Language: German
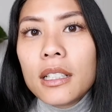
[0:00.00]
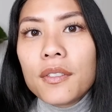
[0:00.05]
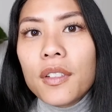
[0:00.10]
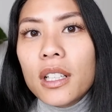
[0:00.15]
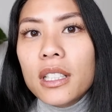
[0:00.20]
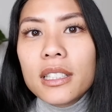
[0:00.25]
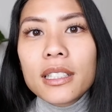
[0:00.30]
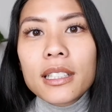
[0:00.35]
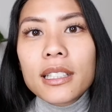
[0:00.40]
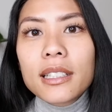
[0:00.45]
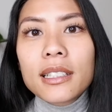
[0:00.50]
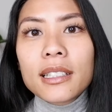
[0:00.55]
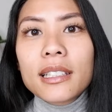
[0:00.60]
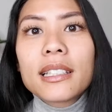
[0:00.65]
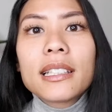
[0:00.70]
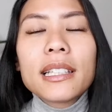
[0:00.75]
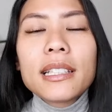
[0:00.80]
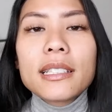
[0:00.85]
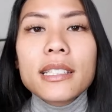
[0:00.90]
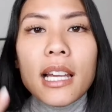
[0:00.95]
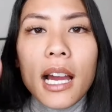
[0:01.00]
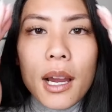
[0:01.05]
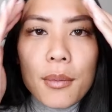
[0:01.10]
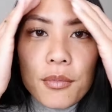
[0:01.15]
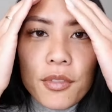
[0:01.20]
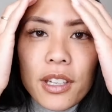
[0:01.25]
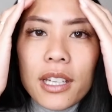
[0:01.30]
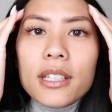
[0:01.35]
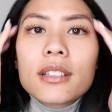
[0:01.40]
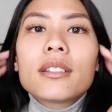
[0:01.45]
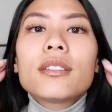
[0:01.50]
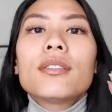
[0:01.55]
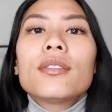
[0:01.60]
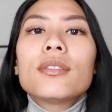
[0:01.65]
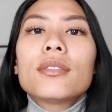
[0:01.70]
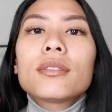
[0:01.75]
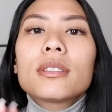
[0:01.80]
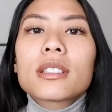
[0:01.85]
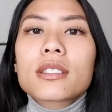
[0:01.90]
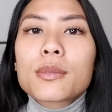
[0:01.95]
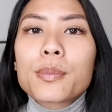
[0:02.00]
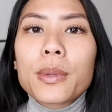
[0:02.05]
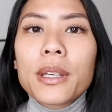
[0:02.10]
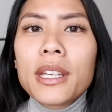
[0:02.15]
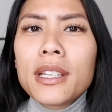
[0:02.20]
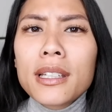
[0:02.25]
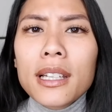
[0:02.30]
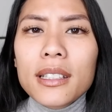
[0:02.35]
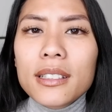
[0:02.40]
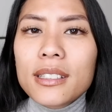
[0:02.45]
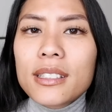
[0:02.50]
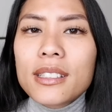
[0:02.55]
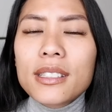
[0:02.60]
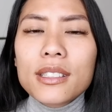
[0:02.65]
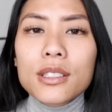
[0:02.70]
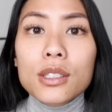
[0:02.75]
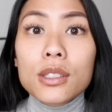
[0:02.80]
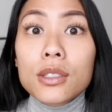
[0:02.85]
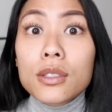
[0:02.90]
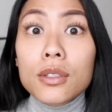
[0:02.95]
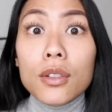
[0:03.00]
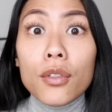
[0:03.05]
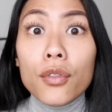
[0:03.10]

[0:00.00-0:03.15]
Weil ich ein Kind haben werde, das behindert ist,